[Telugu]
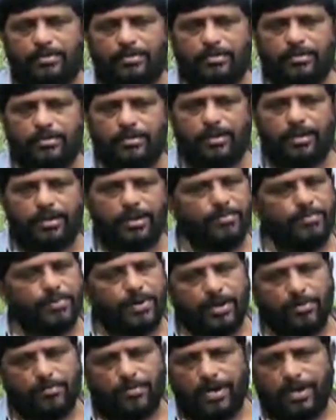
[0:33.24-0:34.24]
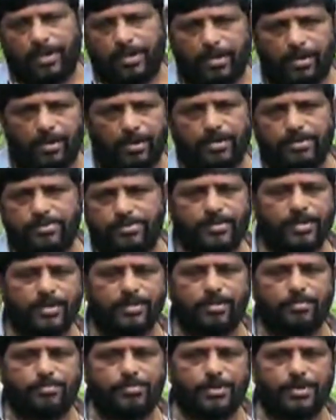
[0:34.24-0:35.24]
ఖరీఫ్ అంటే వానాకాలం ఖచ్చితంగా
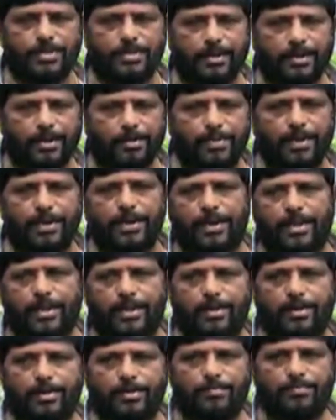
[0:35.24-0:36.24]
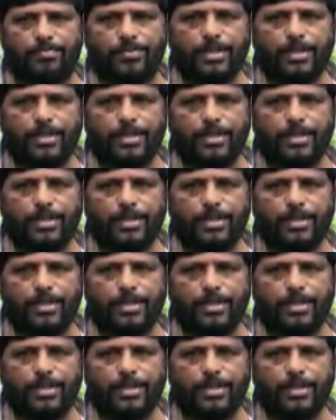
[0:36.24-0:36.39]
దెబ్బతింటుంది రబీ ఎండాకాలం